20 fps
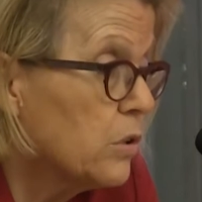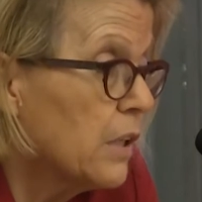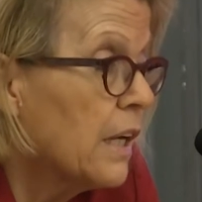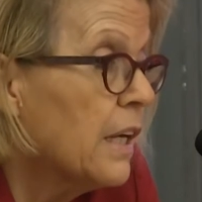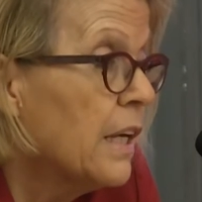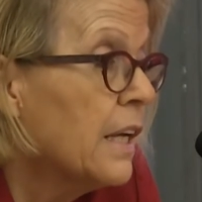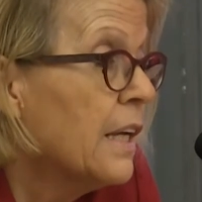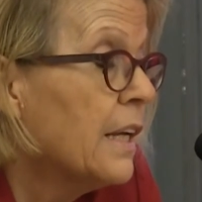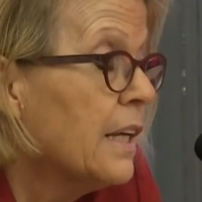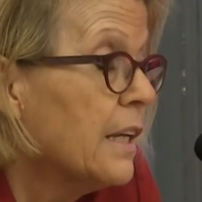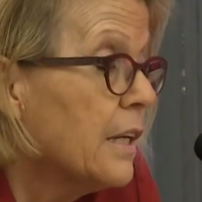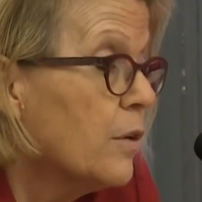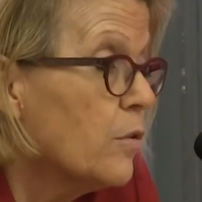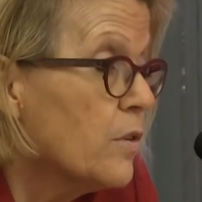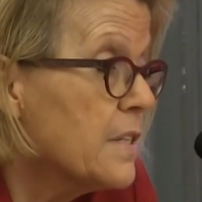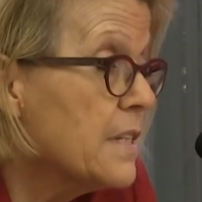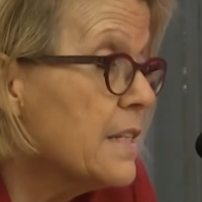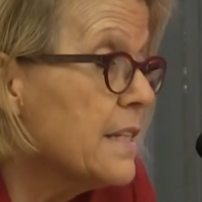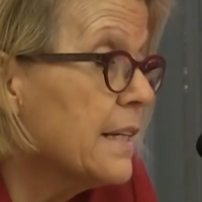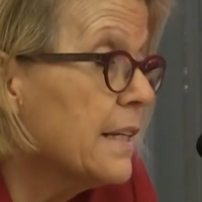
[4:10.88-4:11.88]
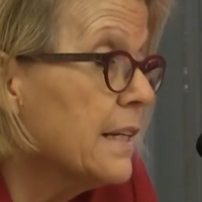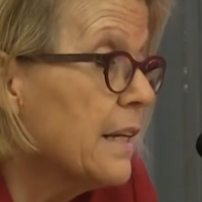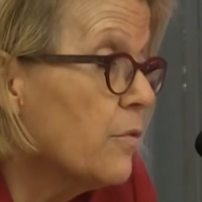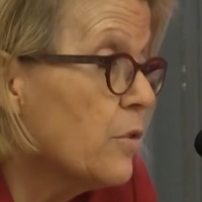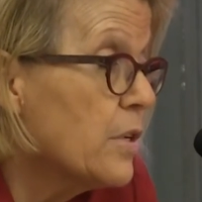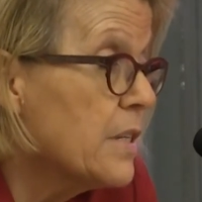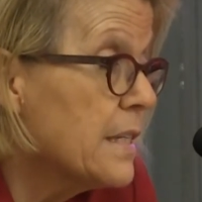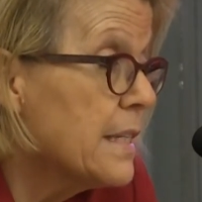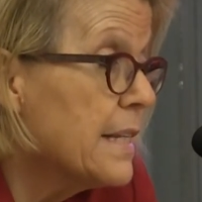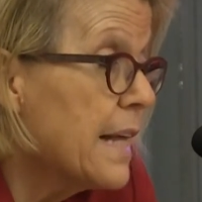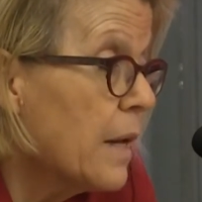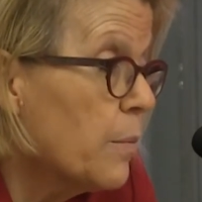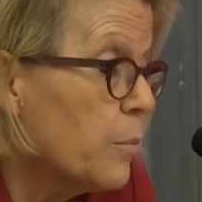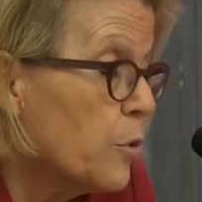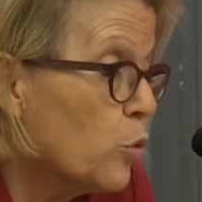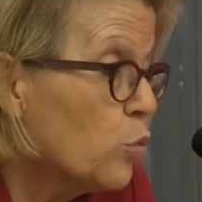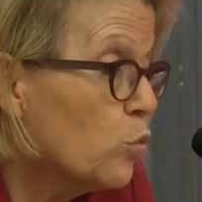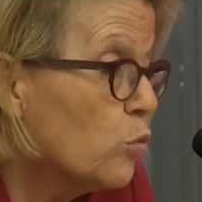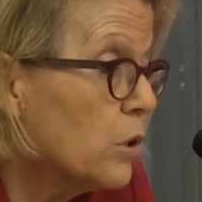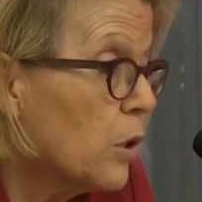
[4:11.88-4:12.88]
network eh, ehm, ed,
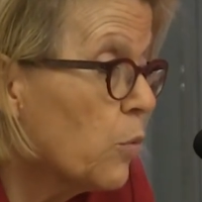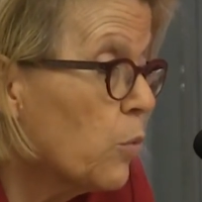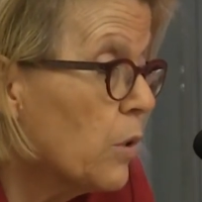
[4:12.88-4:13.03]
è, ed, è,